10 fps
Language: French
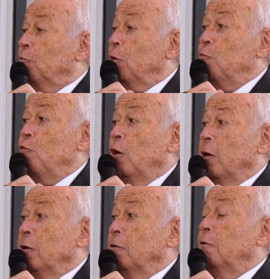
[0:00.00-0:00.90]
une
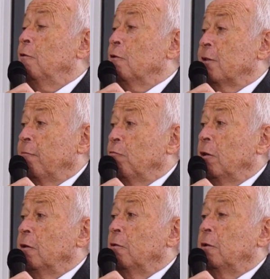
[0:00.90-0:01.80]
muraille de,
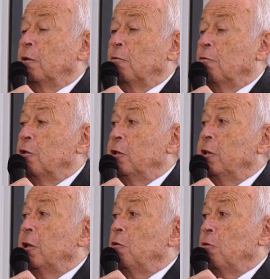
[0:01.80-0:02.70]
savoir, de
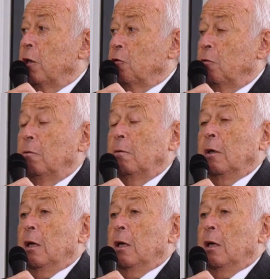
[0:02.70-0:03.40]
technologie, d'éducation.